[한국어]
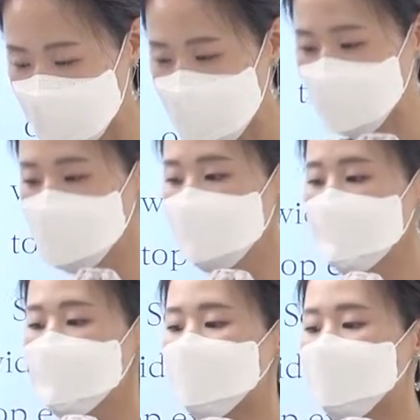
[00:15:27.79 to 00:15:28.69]
라고 했고
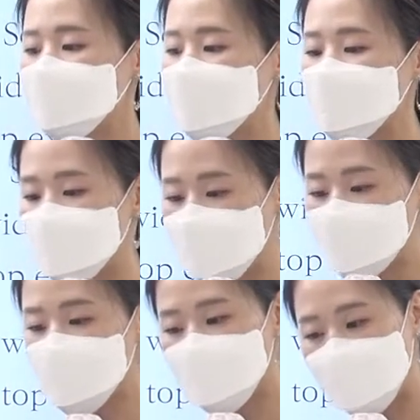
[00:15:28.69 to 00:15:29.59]
more than a
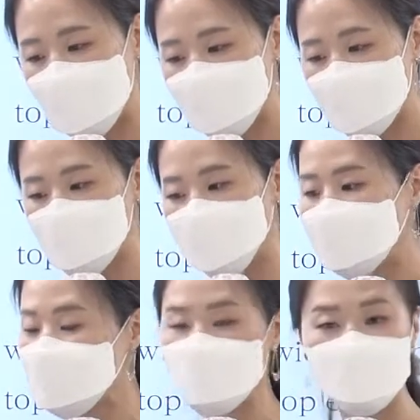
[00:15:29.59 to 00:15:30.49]
thousand miles는
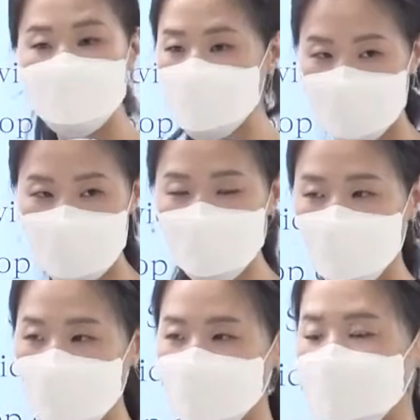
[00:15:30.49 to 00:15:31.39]
정확히 해석하지 않을
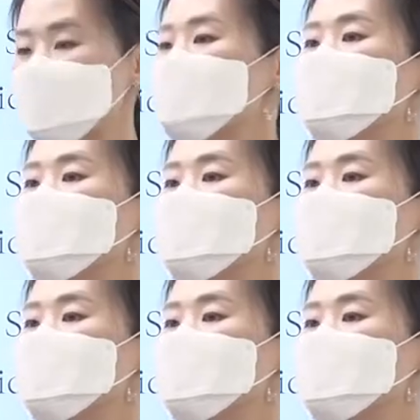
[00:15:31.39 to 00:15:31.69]
거예요. 그냥